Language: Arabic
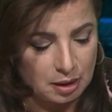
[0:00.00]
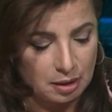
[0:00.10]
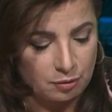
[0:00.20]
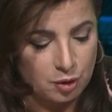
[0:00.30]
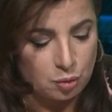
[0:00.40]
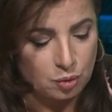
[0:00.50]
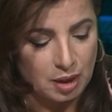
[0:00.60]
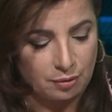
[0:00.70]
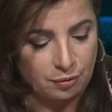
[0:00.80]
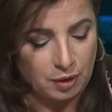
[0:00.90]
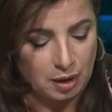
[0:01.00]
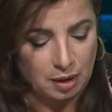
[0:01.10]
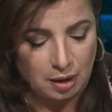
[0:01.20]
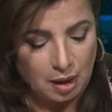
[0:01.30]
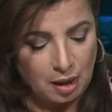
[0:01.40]
الفيديو ده
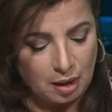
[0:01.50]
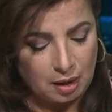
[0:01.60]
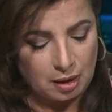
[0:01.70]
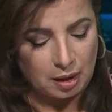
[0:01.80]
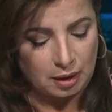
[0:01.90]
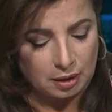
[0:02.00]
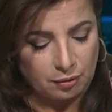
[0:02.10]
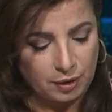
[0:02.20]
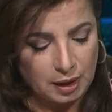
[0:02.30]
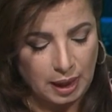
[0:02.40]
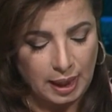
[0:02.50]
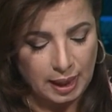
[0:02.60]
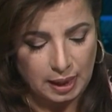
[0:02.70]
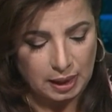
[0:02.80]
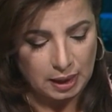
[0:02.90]
في يعني في
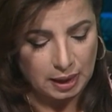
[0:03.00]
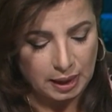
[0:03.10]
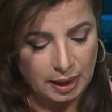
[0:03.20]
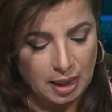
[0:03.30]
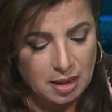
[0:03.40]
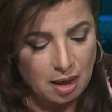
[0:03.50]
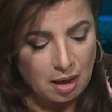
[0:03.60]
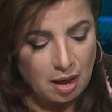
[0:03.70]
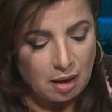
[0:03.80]
الحلقه اللي جايه